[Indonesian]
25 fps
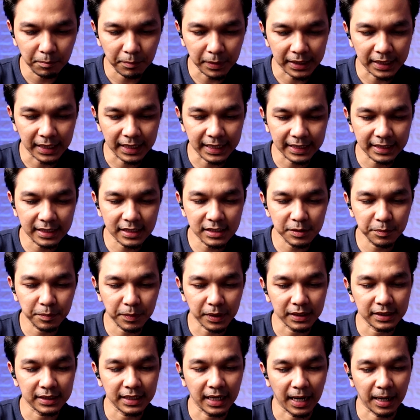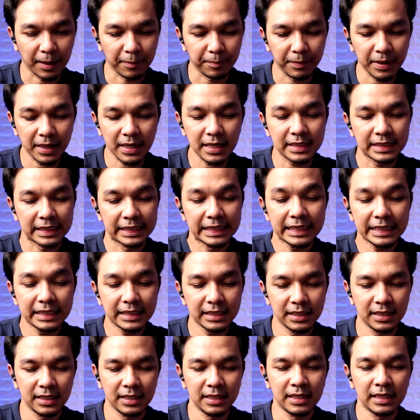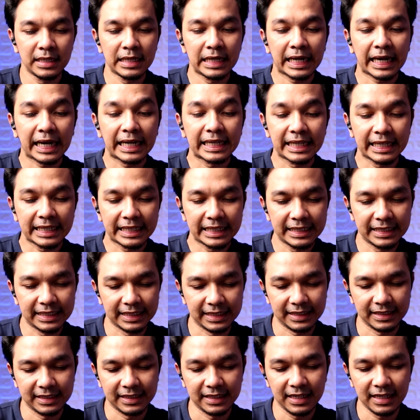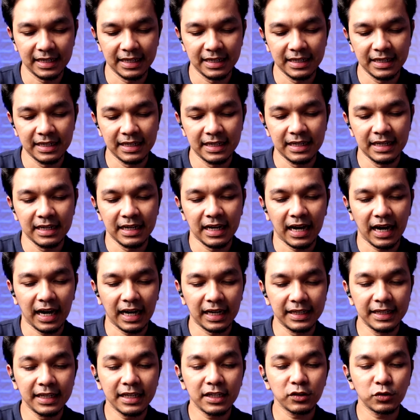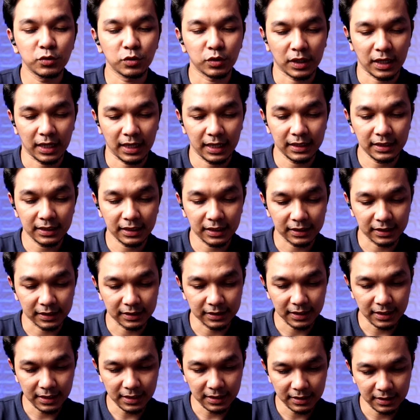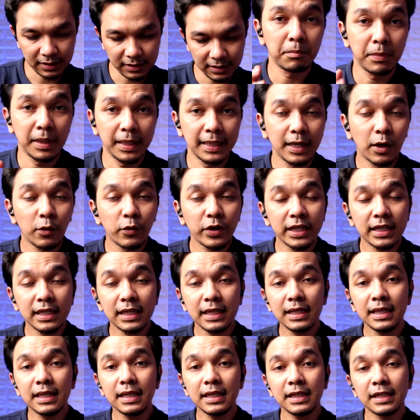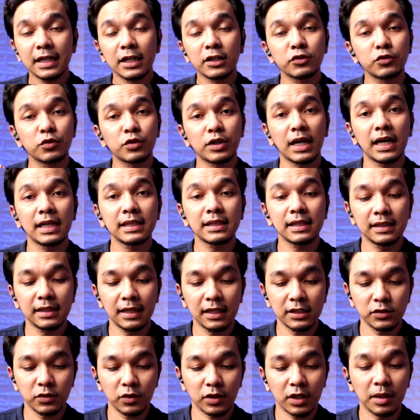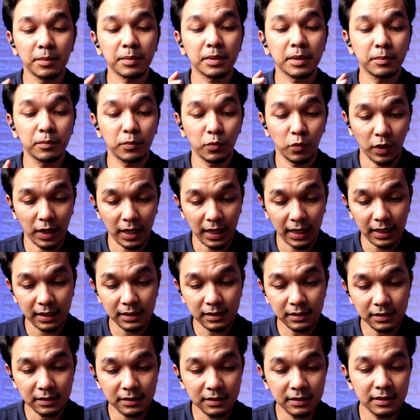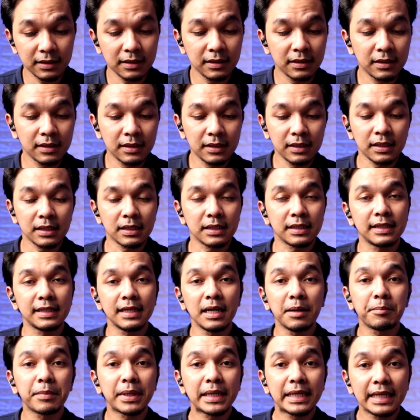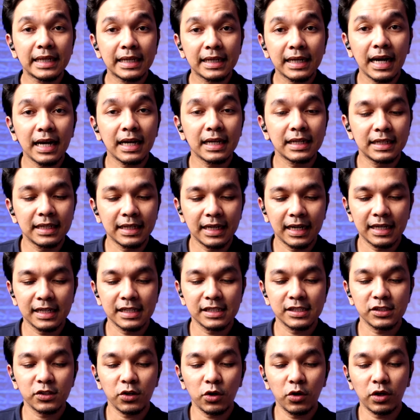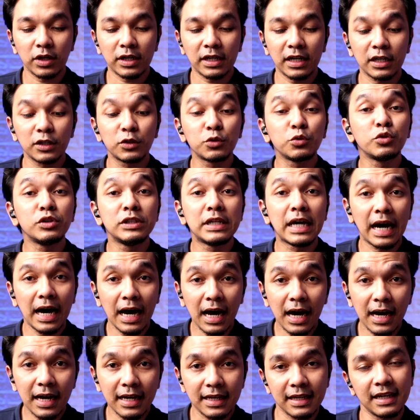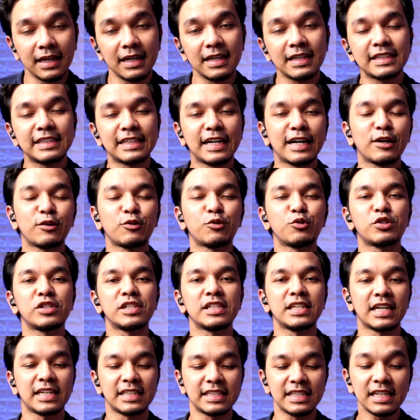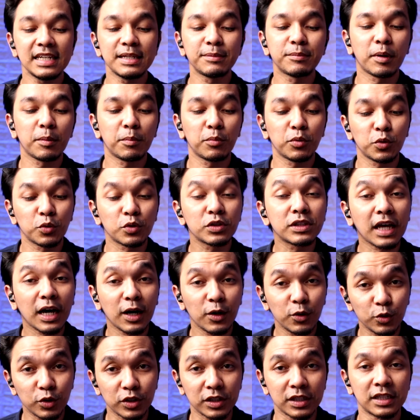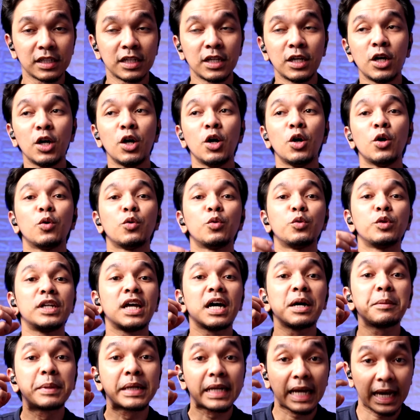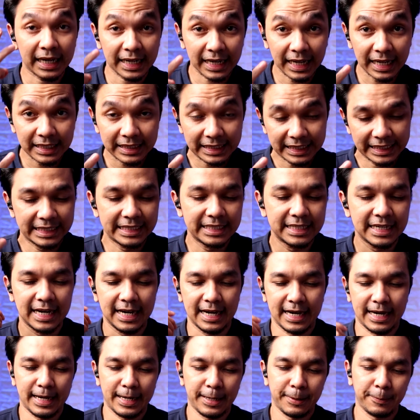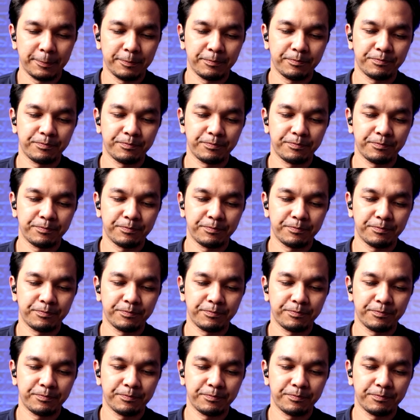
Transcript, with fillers: Menariknya seperti apa? Jadi kayak gini ya. Ada yang curhat katanya, beliau ini yang curhat adalah seorang perempuan. Dia menikah dengan seorang duda ya, yang usianya 50 tahun. Udah beranak tiga.